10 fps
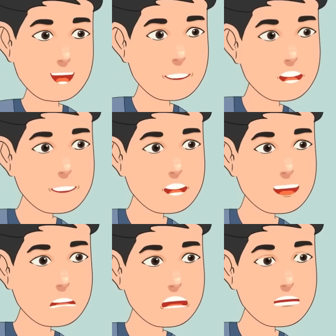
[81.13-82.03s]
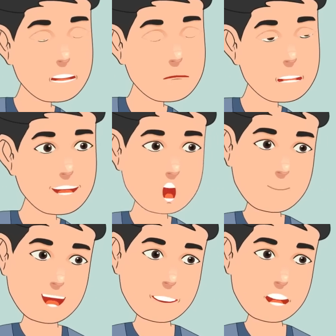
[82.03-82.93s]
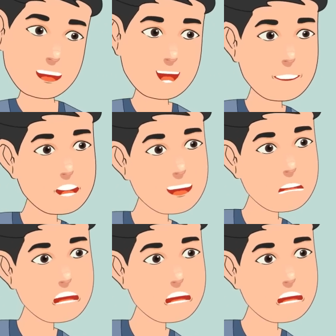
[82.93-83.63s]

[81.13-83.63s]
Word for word: कभी भी किसी को दुख नहीं पहुंचाया